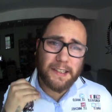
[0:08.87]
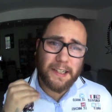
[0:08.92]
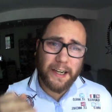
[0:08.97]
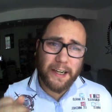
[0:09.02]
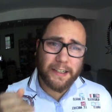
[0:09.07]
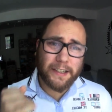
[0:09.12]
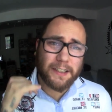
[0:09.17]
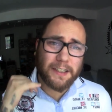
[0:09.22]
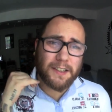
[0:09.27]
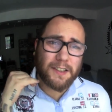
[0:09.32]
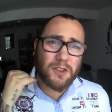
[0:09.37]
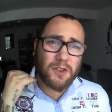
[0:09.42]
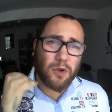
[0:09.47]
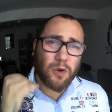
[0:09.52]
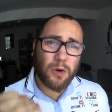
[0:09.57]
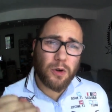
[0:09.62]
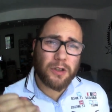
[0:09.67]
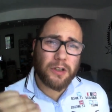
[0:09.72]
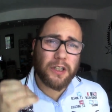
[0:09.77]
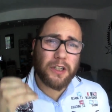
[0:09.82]
Zeit
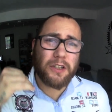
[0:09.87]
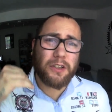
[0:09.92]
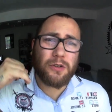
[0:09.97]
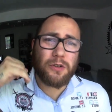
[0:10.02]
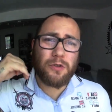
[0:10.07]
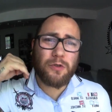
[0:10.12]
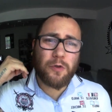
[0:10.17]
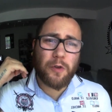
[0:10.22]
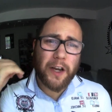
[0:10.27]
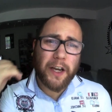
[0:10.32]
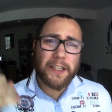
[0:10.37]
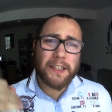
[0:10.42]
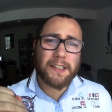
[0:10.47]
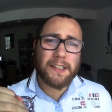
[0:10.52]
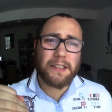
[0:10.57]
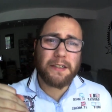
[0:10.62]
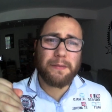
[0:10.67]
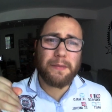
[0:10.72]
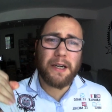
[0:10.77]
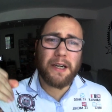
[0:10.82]
gesuchtet und
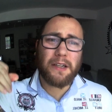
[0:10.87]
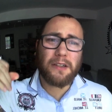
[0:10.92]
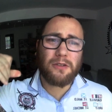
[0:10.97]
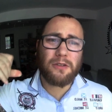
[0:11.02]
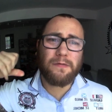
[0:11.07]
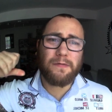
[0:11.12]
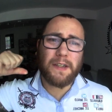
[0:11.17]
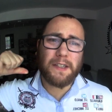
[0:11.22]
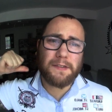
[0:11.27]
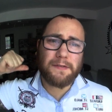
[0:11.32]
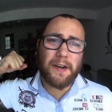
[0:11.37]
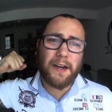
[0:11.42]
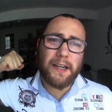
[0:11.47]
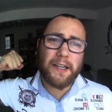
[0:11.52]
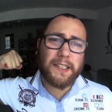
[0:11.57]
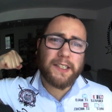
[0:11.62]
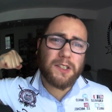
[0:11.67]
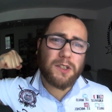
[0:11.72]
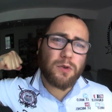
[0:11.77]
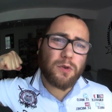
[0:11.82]
Raids gemacht und was
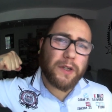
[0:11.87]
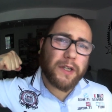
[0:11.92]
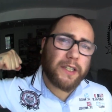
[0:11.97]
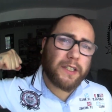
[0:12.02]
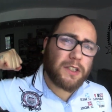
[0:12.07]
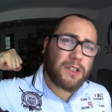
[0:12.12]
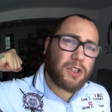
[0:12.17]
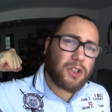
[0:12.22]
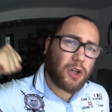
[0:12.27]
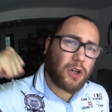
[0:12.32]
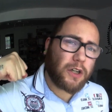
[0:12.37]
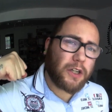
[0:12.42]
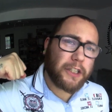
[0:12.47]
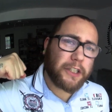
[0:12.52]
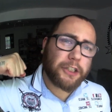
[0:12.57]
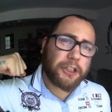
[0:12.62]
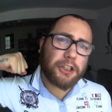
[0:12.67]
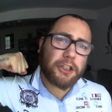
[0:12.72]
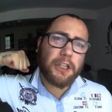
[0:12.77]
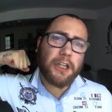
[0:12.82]
war ich so
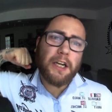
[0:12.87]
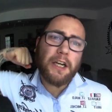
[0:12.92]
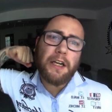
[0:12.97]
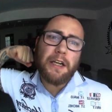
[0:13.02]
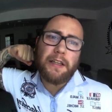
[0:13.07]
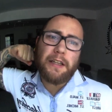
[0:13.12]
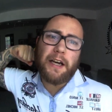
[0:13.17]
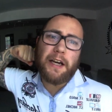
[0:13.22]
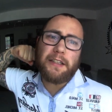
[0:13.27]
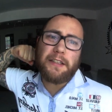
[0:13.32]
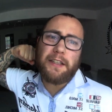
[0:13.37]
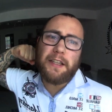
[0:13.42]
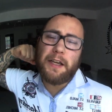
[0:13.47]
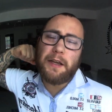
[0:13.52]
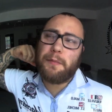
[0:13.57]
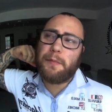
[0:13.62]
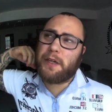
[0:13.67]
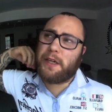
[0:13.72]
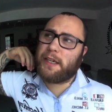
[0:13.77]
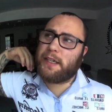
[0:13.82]
enttäuscht,
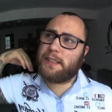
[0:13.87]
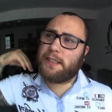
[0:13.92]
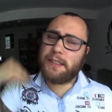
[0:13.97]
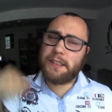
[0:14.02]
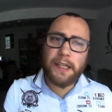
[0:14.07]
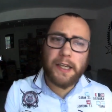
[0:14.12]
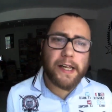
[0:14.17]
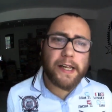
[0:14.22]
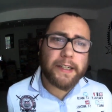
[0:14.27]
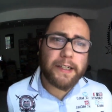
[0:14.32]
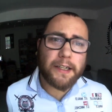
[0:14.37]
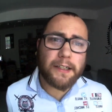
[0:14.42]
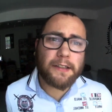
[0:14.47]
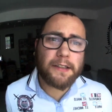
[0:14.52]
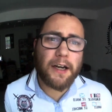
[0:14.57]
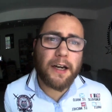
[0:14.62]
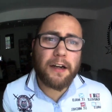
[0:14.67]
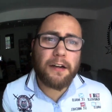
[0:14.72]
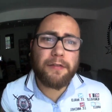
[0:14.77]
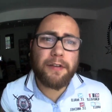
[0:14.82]
nachdem Cresselia
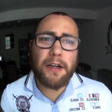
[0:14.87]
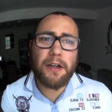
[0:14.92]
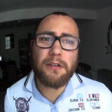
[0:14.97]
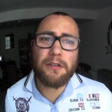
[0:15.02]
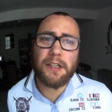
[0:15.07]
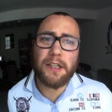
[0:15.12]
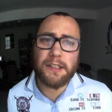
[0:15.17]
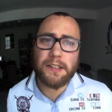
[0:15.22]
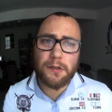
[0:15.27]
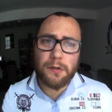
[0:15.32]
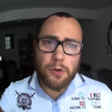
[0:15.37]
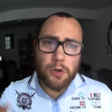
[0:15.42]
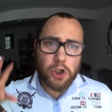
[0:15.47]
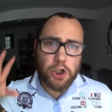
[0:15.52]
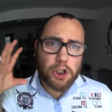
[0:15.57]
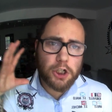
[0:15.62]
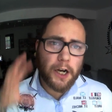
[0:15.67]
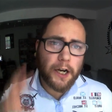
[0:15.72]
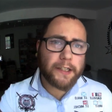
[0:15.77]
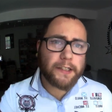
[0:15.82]
da war und das so
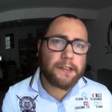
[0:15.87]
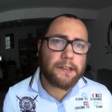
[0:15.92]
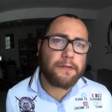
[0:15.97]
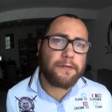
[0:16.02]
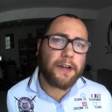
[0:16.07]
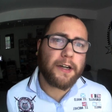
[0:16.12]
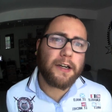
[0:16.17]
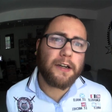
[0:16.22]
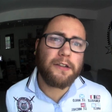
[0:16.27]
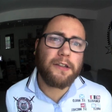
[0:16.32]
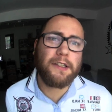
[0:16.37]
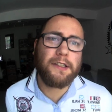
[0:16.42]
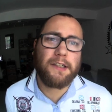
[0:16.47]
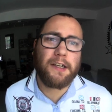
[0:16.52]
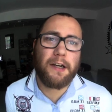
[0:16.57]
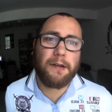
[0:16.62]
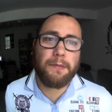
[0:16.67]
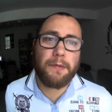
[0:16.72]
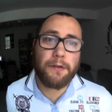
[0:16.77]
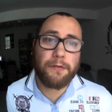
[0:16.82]
scheiße war und das
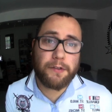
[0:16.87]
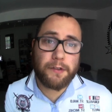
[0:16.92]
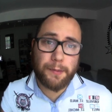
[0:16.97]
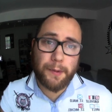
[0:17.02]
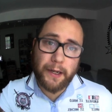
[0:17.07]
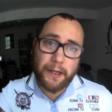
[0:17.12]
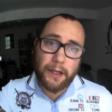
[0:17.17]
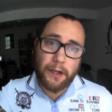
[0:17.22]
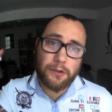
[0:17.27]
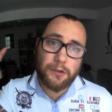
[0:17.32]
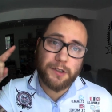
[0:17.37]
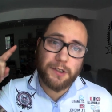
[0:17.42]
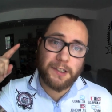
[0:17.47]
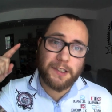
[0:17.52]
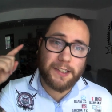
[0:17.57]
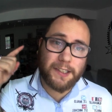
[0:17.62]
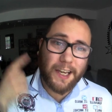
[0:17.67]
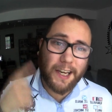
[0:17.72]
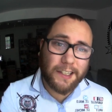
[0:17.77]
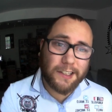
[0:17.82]
gerade mal auf
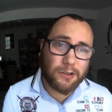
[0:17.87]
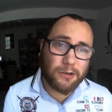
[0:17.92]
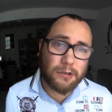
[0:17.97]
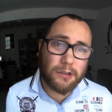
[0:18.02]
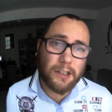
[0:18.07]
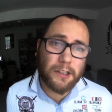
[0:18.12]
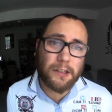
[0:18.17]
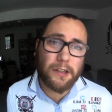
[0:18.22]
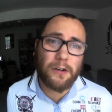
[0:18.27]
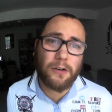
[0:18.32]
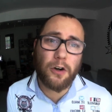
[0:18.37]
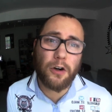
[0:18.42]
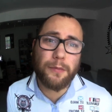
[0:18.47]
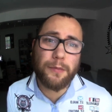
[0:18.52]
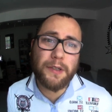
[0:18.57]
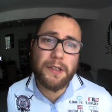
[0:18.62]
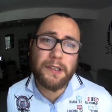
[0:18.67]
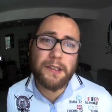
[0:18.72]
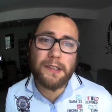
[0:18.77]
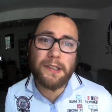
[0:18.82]
2600
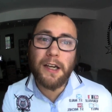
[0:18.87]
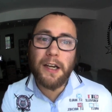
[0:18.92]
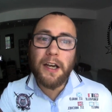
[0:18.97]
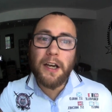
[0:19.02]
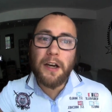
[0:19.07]
gekommen ist